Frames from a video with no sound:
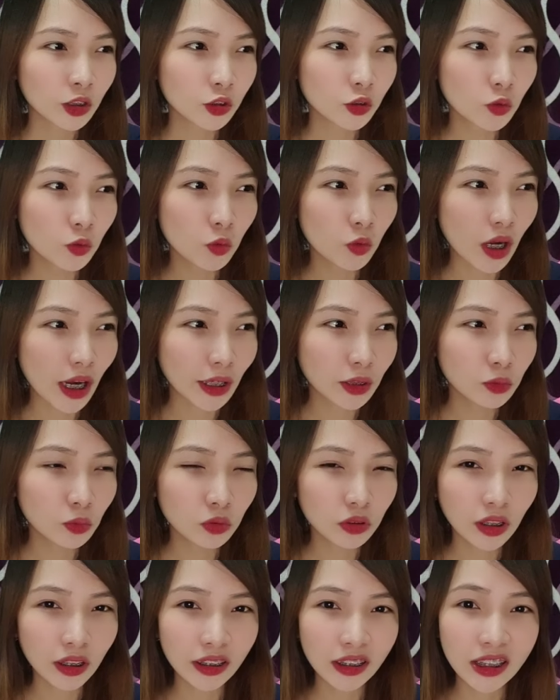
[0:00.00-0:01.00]
yung ano
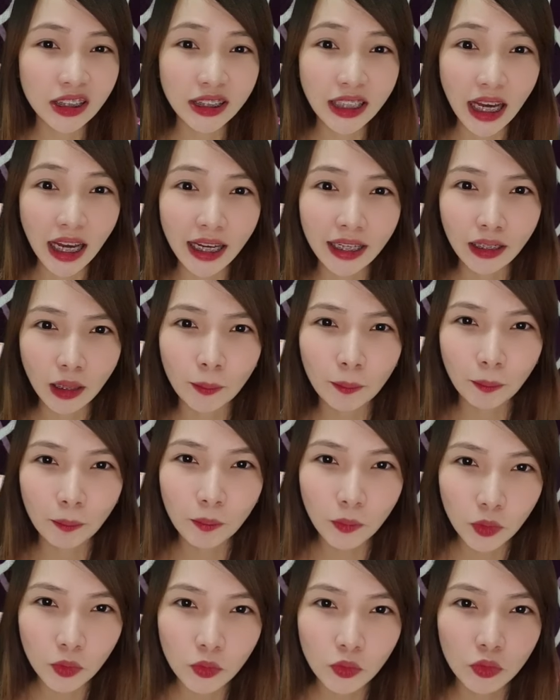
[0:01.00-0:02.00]
ng hinaharap
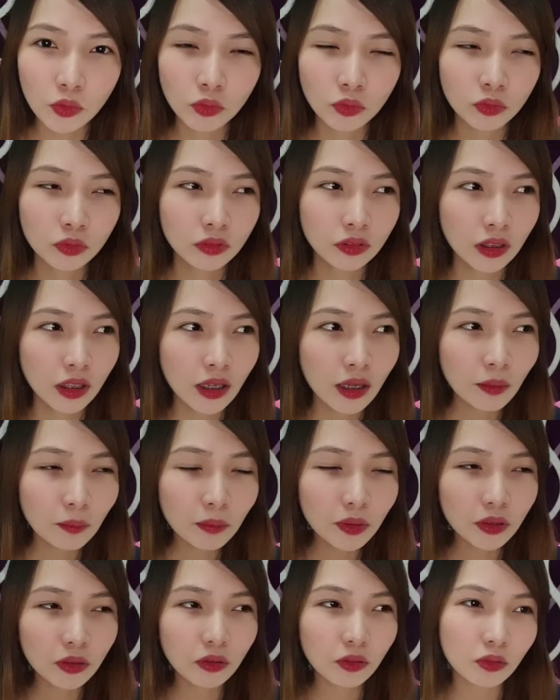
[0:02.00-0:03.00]
mo.
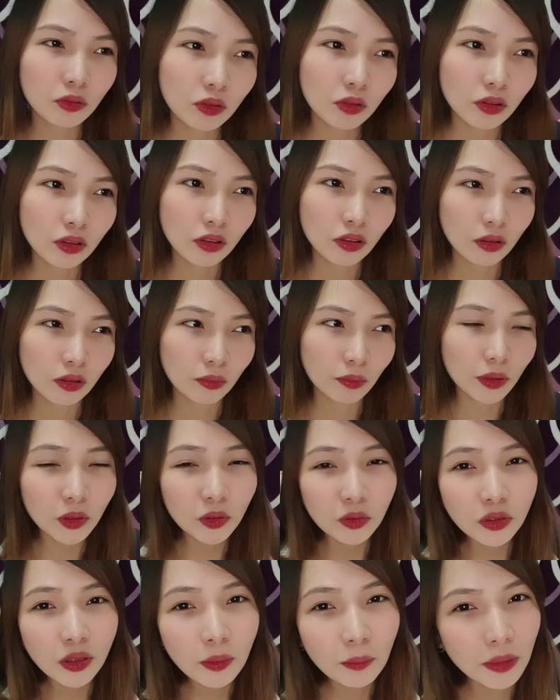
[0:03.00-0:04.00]
Pero
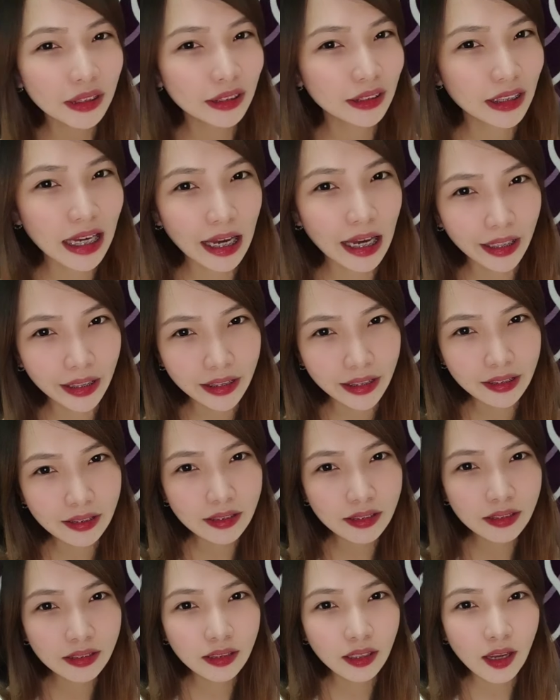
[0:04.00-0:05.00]
pero naman
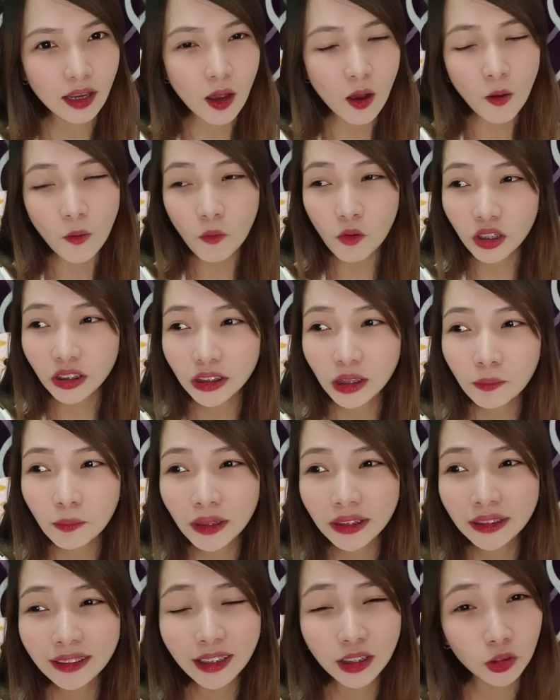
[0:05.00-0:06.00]
guys, wag
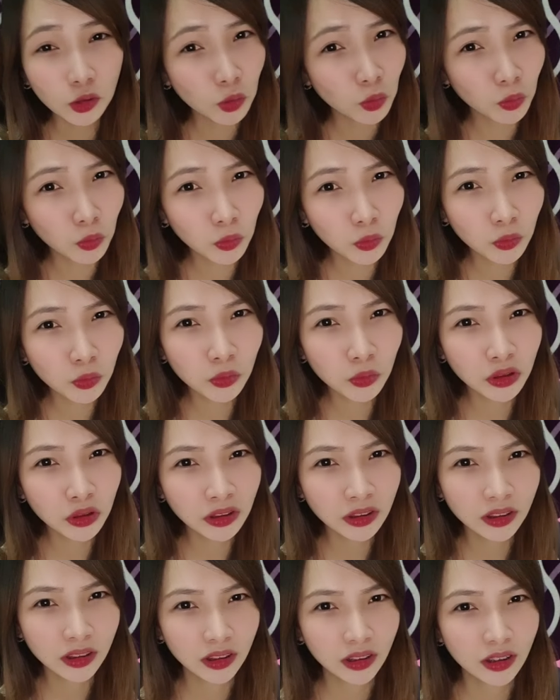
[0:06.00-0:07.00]
naman
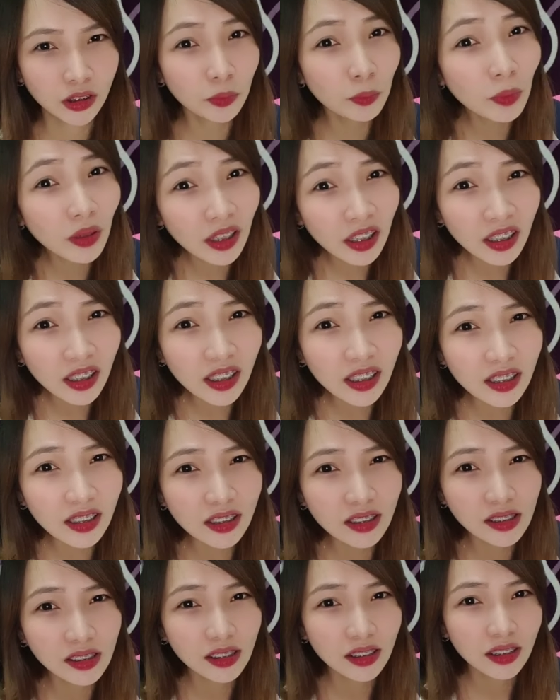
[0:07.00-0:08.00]
ganoon, 'di ba?